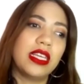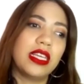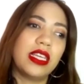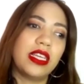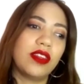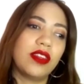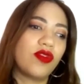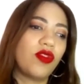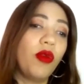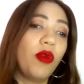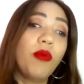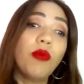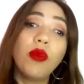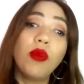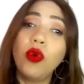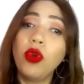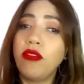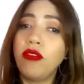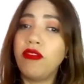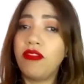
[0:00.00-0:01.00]
eh, soy
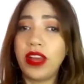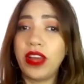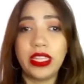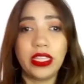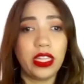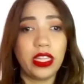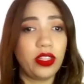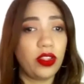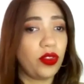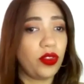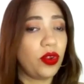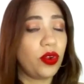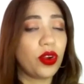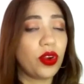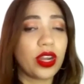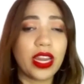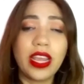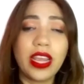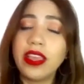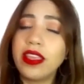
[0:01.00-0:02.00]
muy fan de
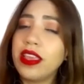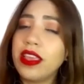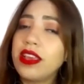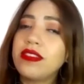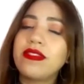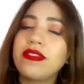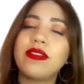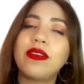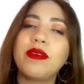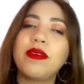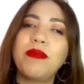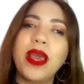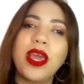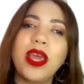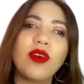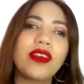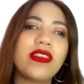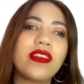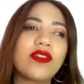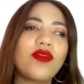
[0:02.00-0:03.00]
Teodoro Reyes,
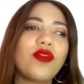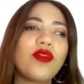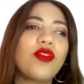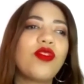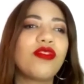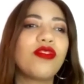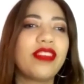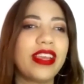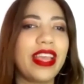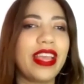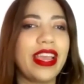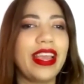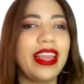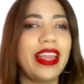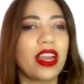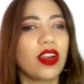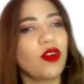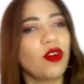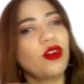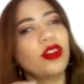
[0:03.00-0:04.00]
pero esas son cosas que en
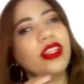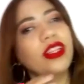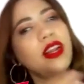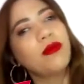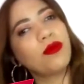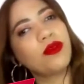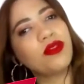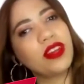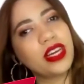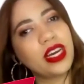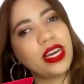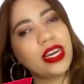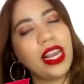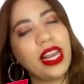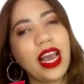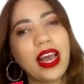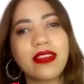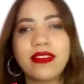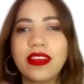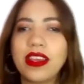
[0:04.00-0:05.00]
el argot de la música
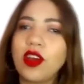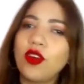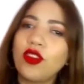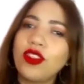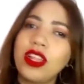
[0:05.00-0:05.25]
clásica